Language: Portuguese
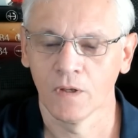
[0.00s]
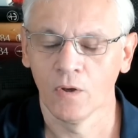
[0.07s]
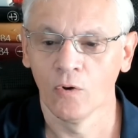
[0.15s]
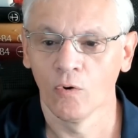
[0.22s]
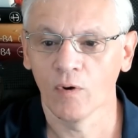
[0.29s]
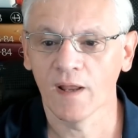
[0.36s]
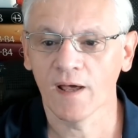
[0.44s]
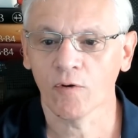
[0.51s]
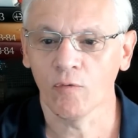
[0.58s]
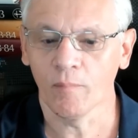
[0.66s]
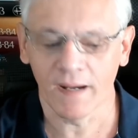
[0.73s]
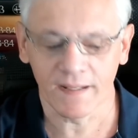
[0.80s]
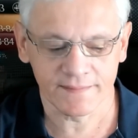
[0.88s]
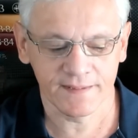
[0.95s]
Olá,
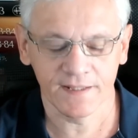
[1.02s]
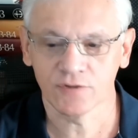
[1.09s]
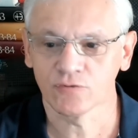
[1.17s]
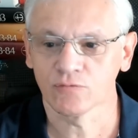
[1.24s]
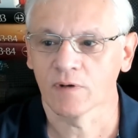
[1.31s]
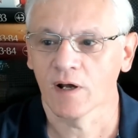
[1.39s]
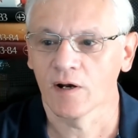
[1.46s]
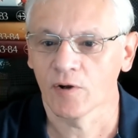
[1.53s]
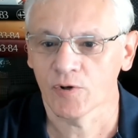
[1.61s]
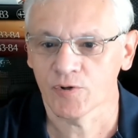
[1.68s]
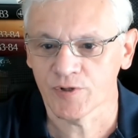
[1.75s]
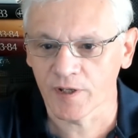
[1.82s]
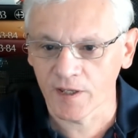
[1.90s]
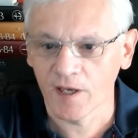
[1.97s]
combatentes do canal
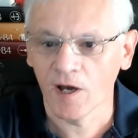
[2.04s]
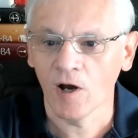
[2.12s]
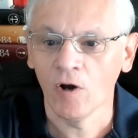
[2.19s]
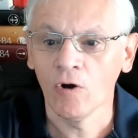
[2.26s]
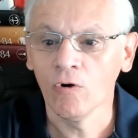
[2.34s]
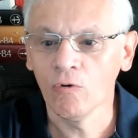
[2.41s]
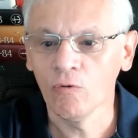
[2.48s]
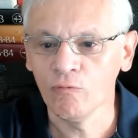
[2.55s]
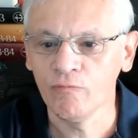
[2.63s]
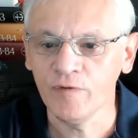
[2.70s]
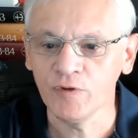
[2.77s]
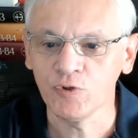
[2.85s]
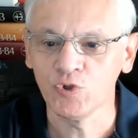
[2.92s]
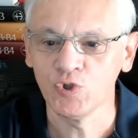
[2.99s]
da Guerra. O
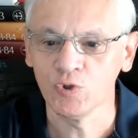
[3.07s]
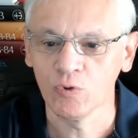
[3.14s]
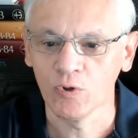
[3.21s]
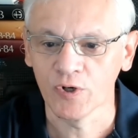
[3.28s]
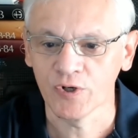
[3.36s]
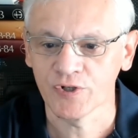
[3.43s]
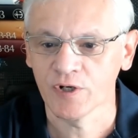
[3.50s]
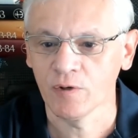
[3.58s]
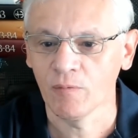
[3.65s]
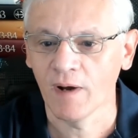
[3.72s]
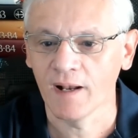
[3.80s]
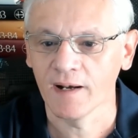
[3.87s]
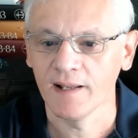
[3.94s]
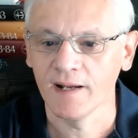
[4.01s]
vídeo de hoje é um
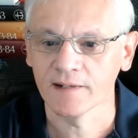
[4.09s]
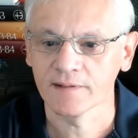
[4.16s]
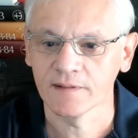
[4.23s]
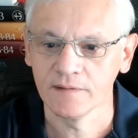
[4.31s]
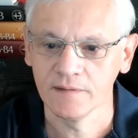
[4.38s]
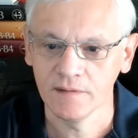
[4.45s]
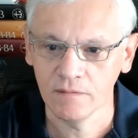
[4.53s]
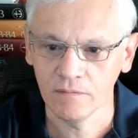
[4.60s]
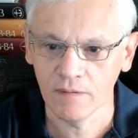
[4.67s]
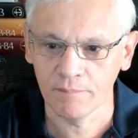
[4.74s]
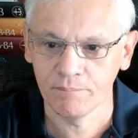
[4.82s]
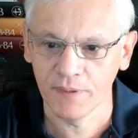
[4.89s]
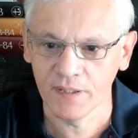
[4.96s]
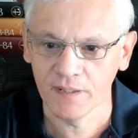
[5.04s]
alerta não
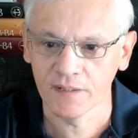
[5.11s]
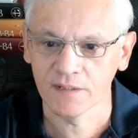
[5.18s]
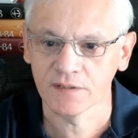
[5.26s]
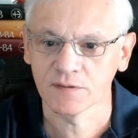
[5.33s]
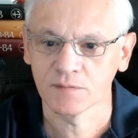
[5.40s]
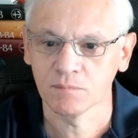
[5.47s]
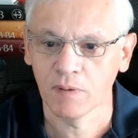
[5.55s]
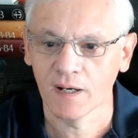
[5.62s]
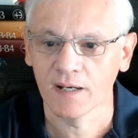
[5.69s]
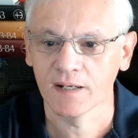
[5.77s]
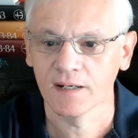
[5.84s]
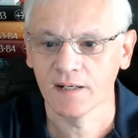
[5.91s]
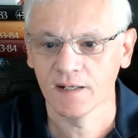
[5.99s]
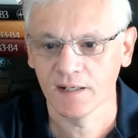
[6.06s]
apenas
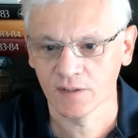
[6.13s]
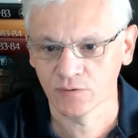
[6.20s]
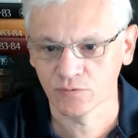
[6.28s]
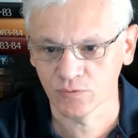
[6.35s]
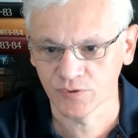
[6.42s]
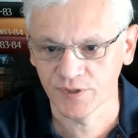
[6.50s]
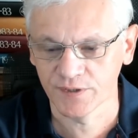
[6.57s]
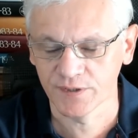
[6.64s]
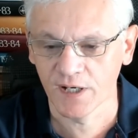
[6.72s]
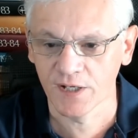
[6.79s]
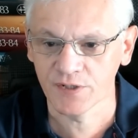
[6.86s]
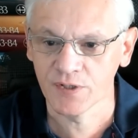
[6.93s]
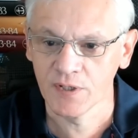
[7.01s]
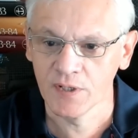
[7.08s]
para a
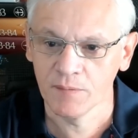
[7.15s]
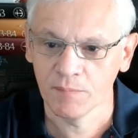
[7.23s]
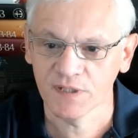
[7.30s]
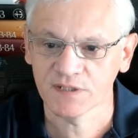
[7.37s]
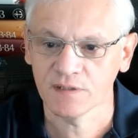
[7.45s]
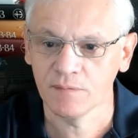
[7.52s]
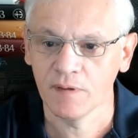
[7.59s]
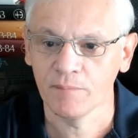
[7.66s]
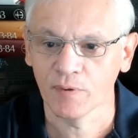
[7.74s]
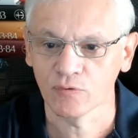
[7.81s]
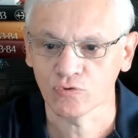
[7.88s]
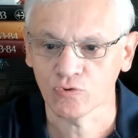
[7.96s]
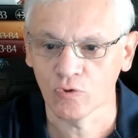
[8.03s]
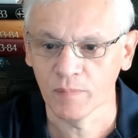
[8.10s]
sociedade, mas também para
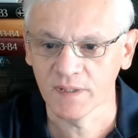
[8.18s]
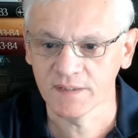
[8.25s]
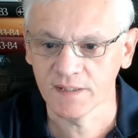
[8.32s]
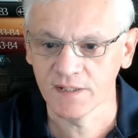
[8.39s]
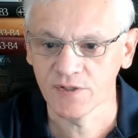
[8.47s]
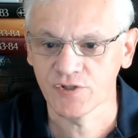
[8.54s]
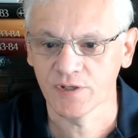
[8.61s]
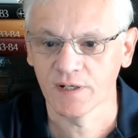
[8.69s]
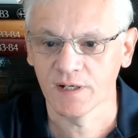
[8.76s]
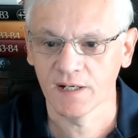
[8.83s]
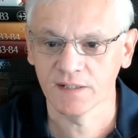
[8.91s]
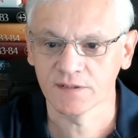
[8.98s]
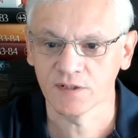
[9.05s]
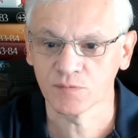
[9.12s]
os comandantes
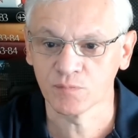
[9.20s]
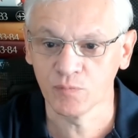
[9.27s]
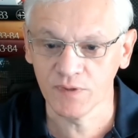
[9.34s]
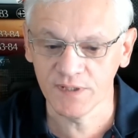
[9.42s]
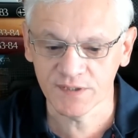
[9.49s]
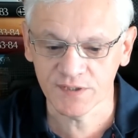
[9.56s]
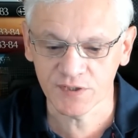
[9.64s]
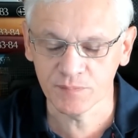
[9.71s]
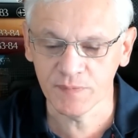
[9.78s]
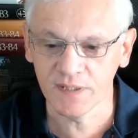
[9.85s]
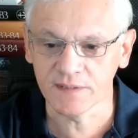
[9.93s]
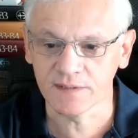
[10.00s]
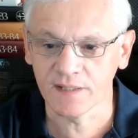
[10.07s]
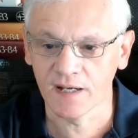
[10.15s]
gerais das polícias
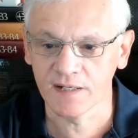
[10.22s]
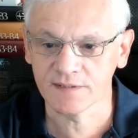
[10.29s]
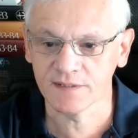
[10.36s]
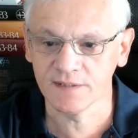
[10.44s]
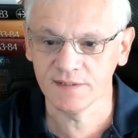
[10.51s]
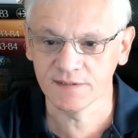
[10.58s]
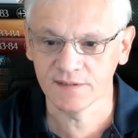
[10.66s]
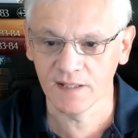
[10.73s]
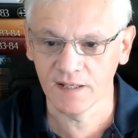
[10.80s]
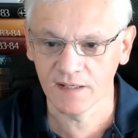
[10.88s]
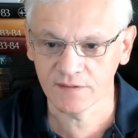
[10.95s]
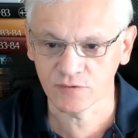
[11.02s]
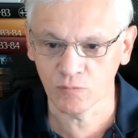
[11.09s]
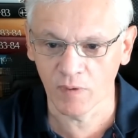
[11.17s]
militares e
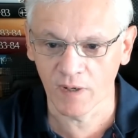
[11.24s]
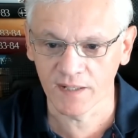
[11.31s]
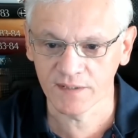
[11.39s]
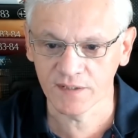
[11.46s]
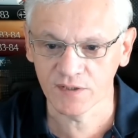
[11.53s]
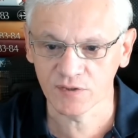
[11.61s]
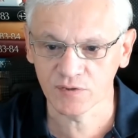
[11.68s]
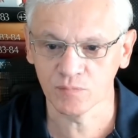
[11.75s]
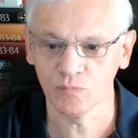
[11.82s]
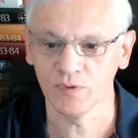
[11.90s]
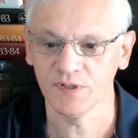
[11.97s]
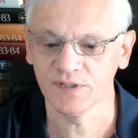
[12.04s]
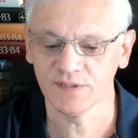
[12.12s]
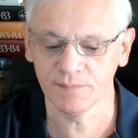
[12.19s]
das guardas
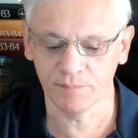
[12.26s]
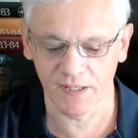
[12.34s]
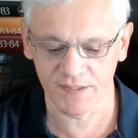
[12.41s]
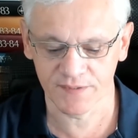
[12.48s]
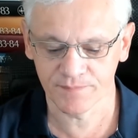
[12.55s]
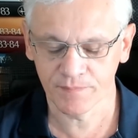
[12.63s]
municipais.